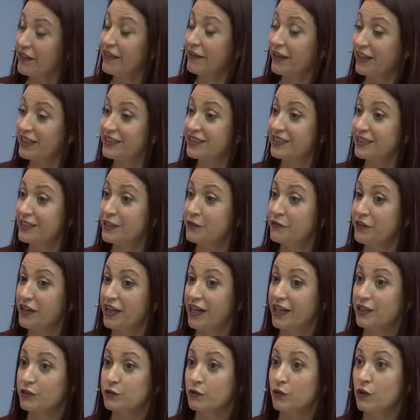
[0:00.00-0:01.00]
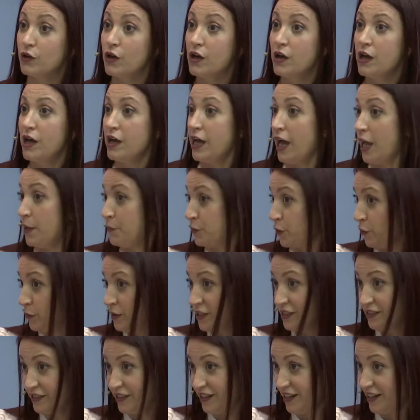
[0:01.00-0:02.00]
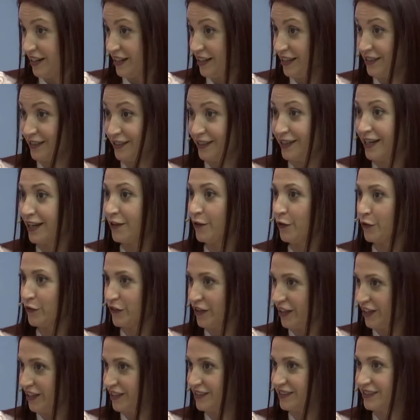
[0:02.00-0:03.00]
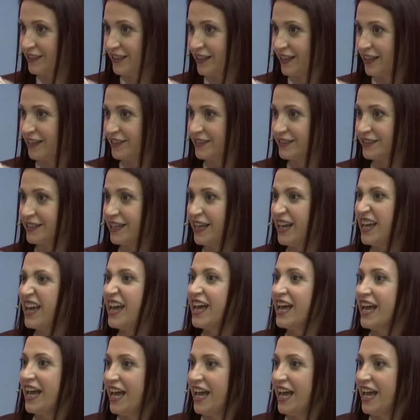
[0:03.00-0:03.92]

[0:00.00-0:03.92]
eh, significa eso. Hay provincias en Argentina donde es, es Jujuy,